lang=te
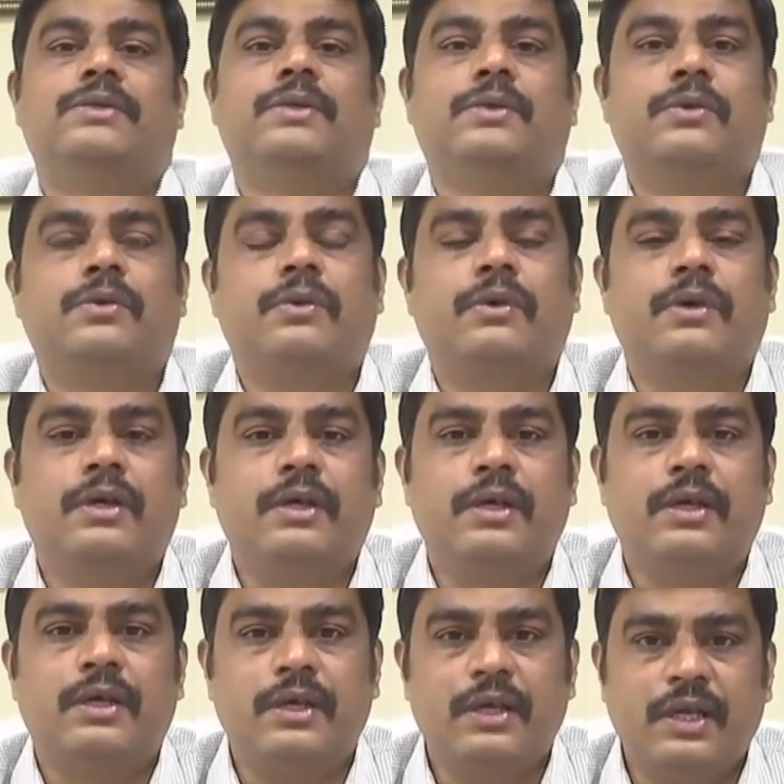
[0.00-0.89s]
సో
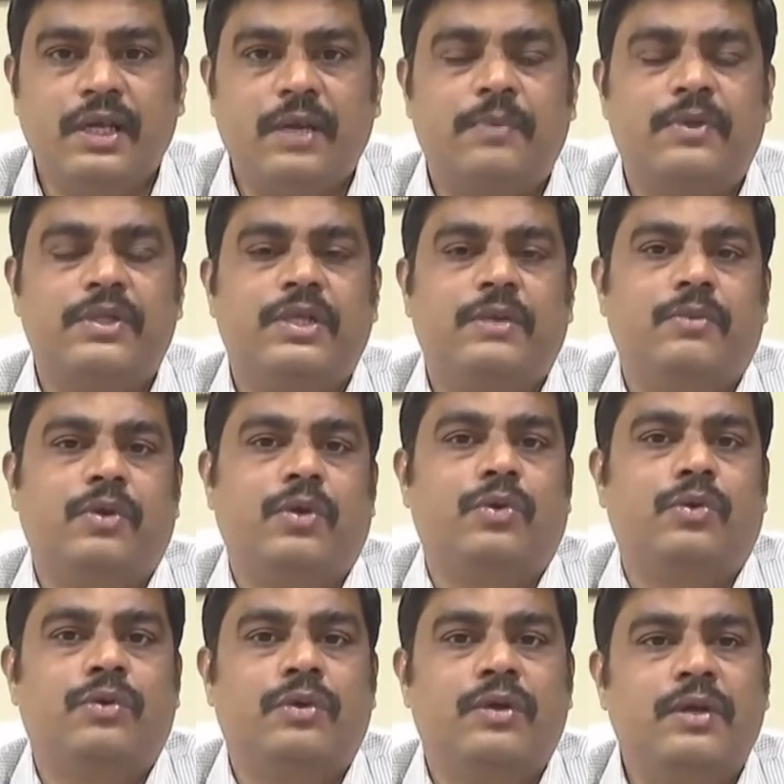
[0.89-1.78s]
ఈ
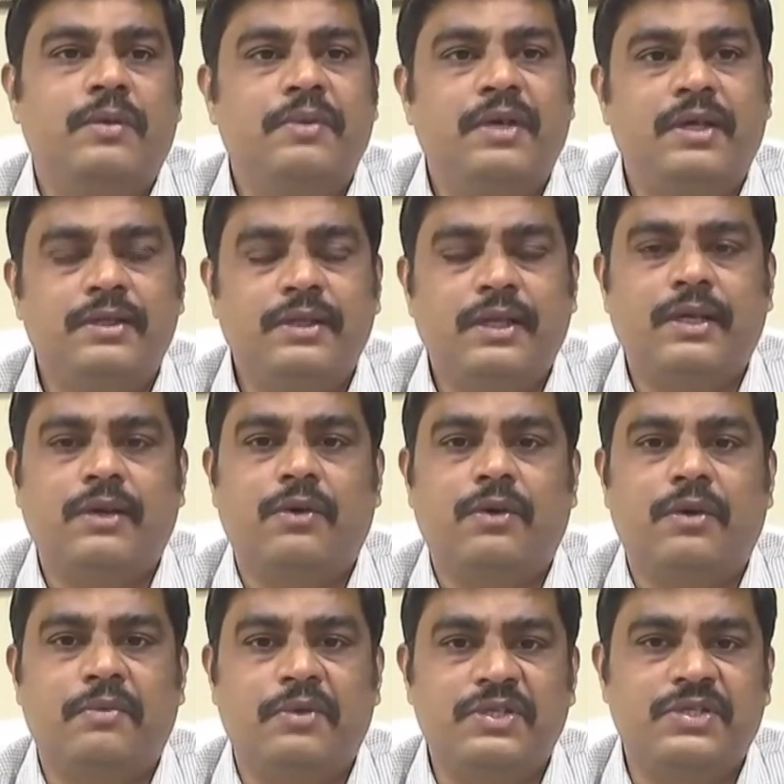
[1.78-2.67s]
నేపథ్యంలో మీ అందరికీ
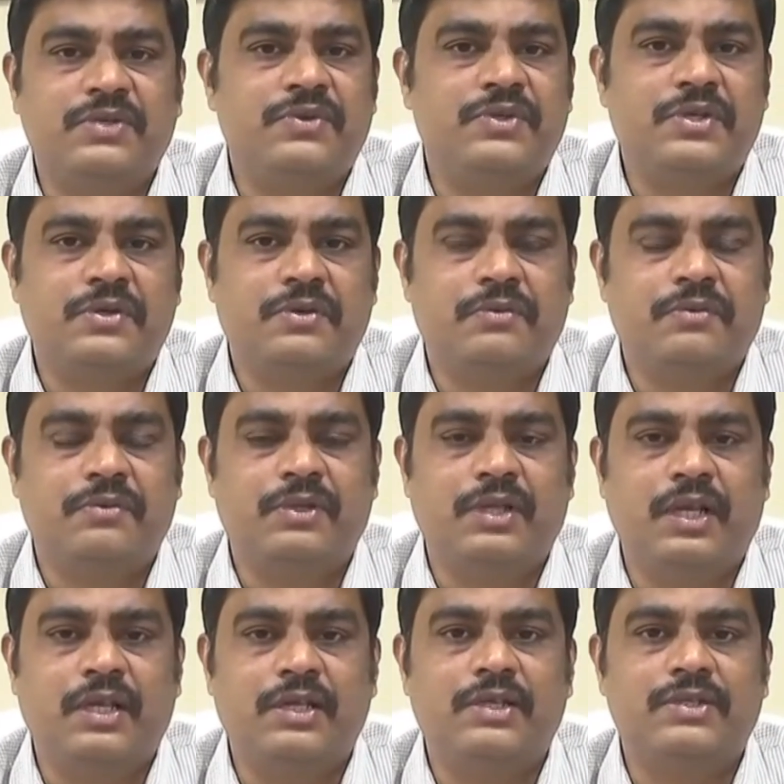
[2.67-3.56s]
ఒక మంచి విషయం
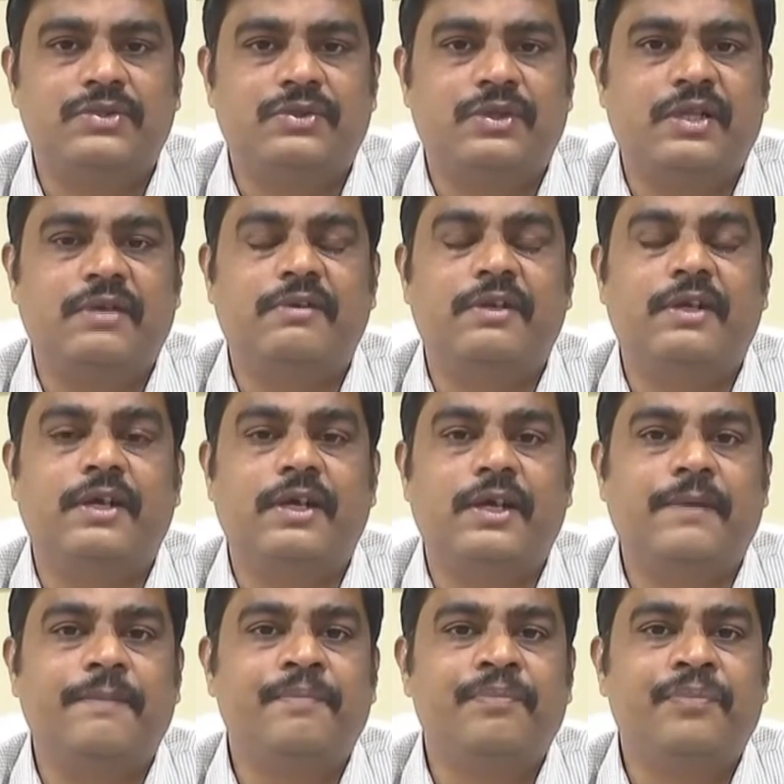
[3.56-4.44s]
తెలియజేస్తున్నది
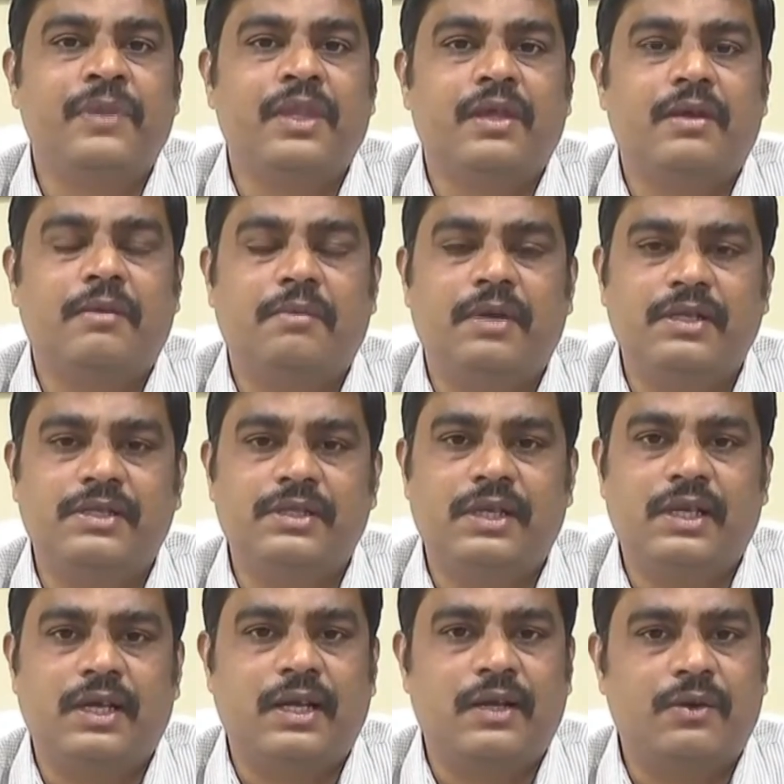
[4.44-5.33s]
ఏమిటంటే మన
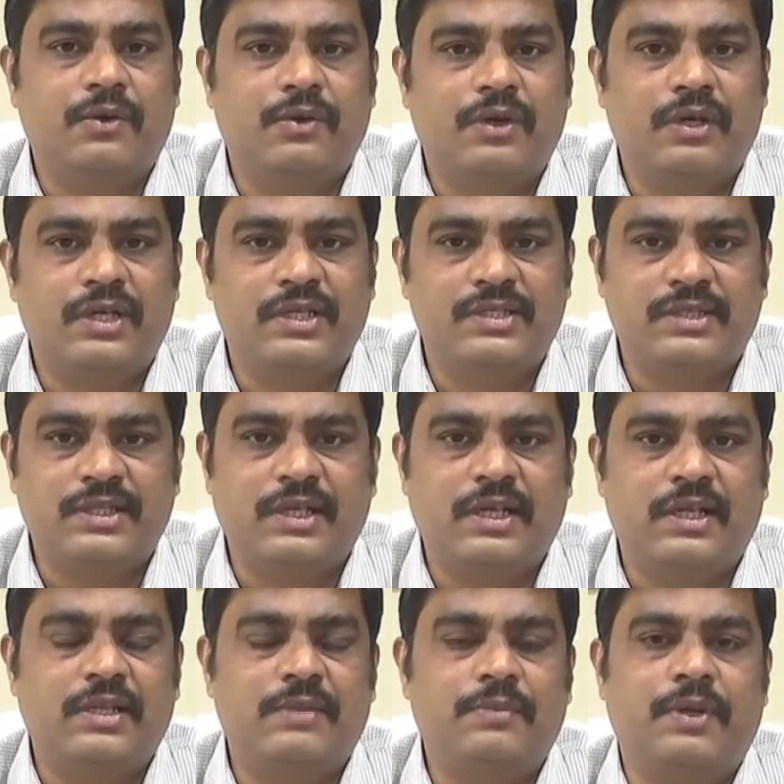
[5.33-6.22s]
జిల్లాలో
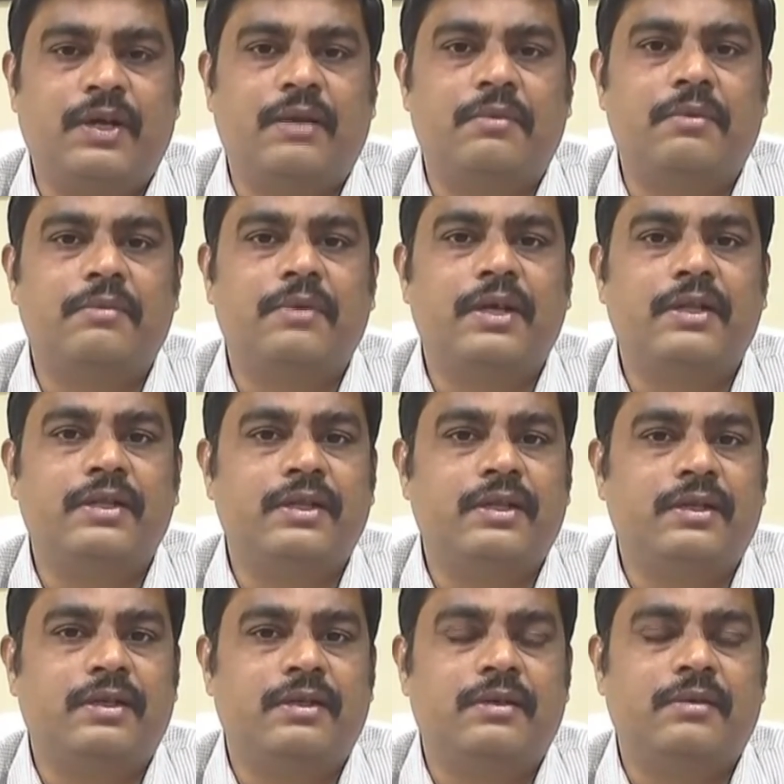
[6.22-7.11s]
టెస్టింగ్ అనేది
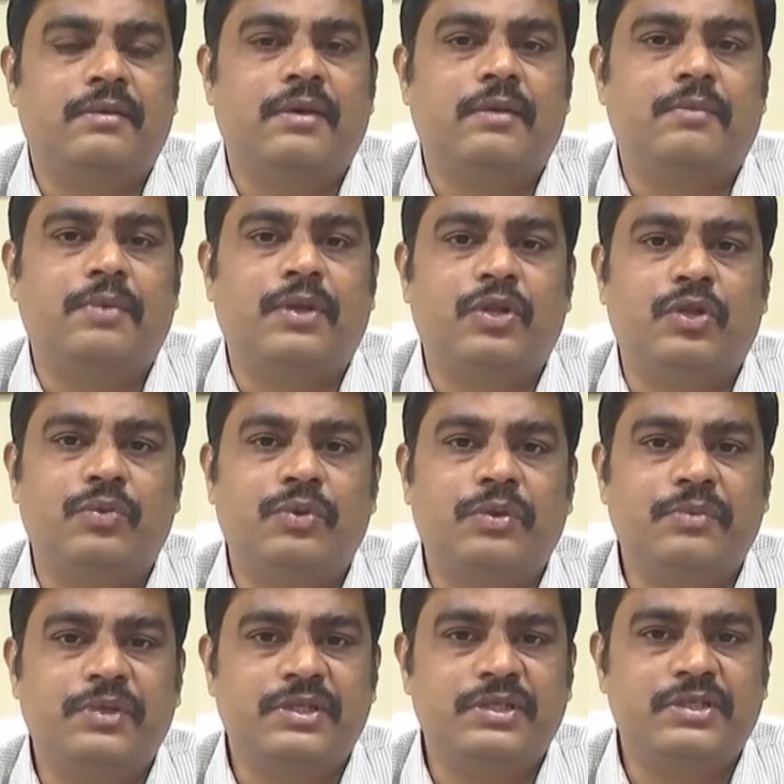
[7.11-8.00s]
ప్రారంభమైంది
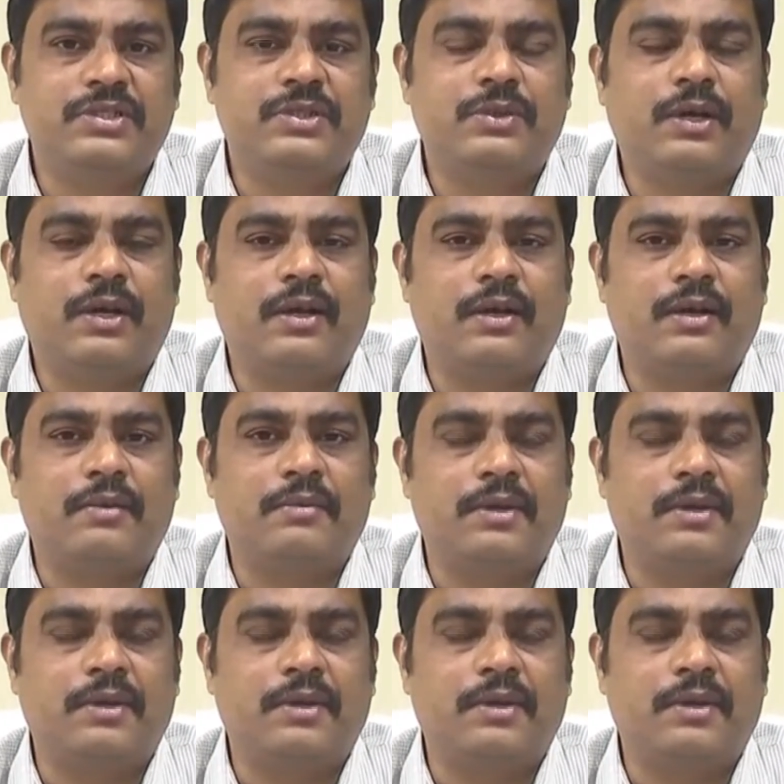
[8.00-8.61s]
పంతొమ్మిది మిషన్స్ ద్వారా